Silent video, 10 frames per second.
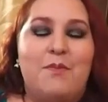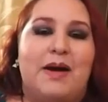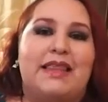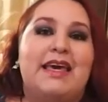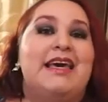
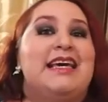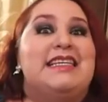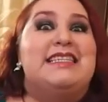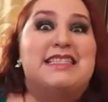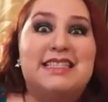Aparte,
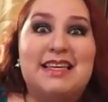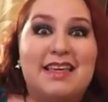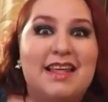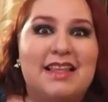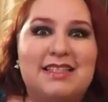si estás
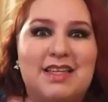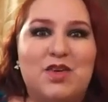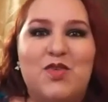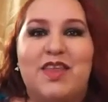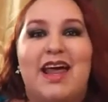aquí en el
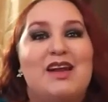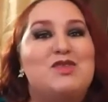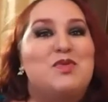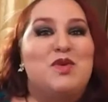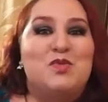Distrito Federal
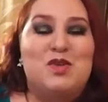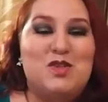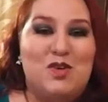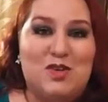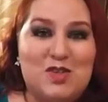nos
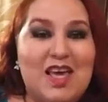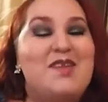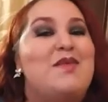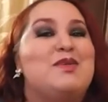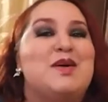podemos
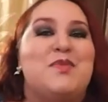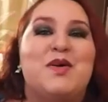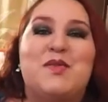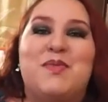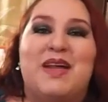conocer, vamos a poder